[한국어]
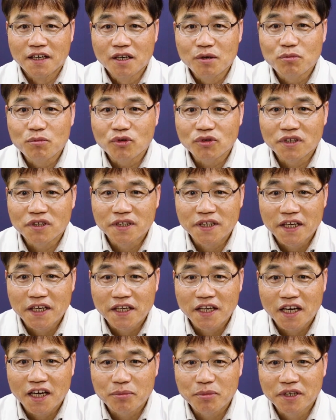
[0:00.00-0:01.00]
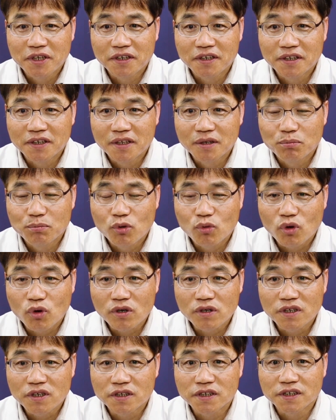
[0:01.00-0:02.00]
결론부터 얘기하면 은
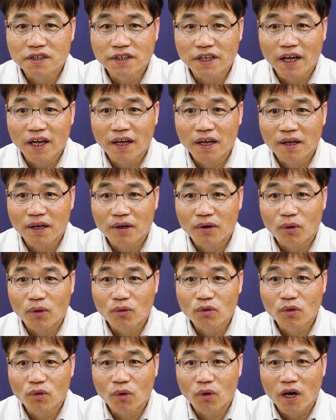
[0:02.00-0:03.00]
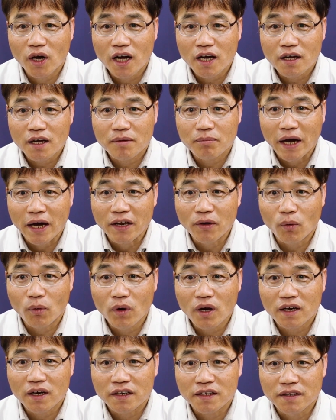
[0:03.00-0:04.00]
북극권의 온도가 많이
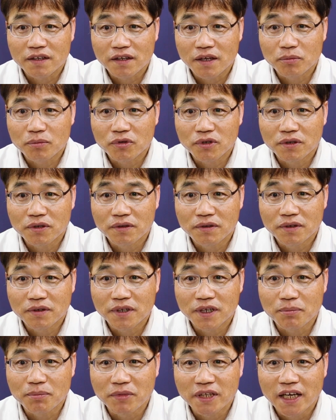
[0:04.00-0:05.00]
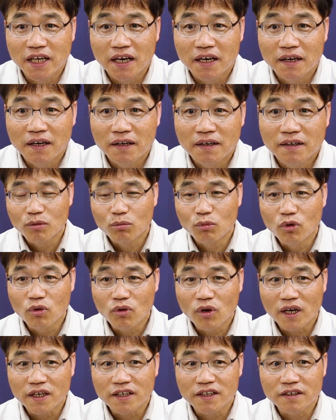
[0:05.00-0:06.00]
올라갔기 때문입니다.
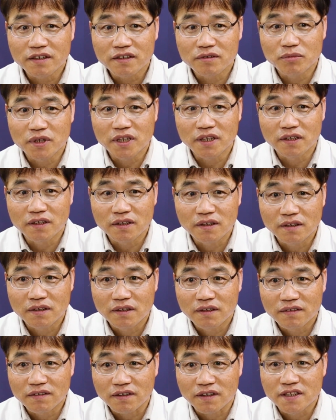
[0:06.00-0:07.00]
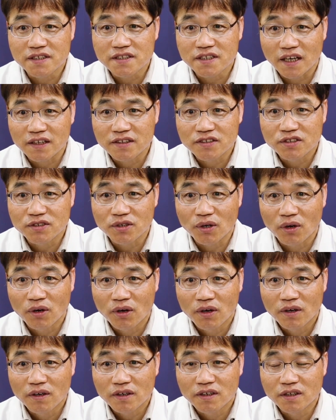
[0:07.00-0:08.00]
물과 기름이 섞이지 않죠.
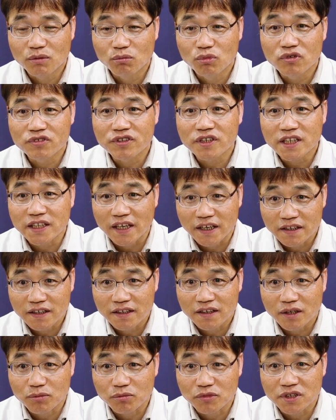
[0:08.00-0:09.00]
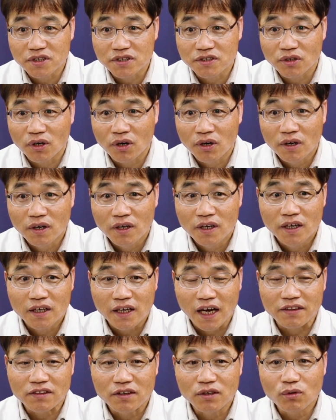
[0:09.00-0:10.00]
그는 물성이 다르기 때문이죠.
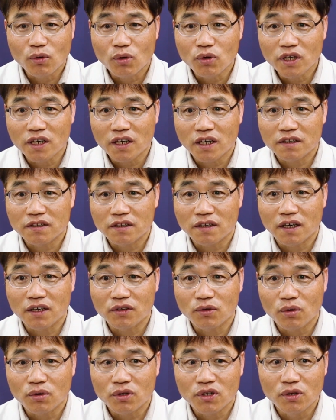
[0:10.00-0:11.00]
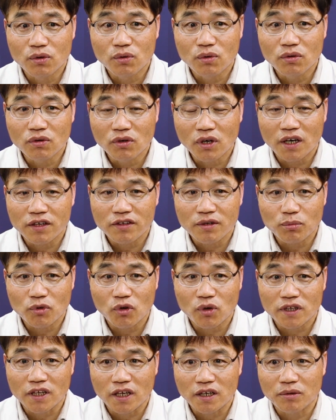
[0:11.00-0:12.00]
같은 공기를 하더라도 기온과
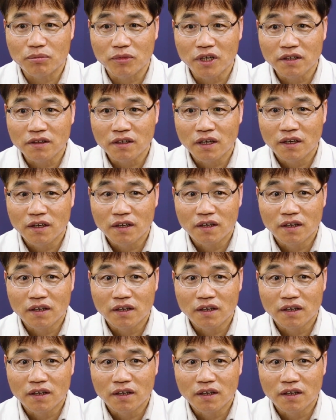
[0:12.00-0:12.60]
습도가 다르면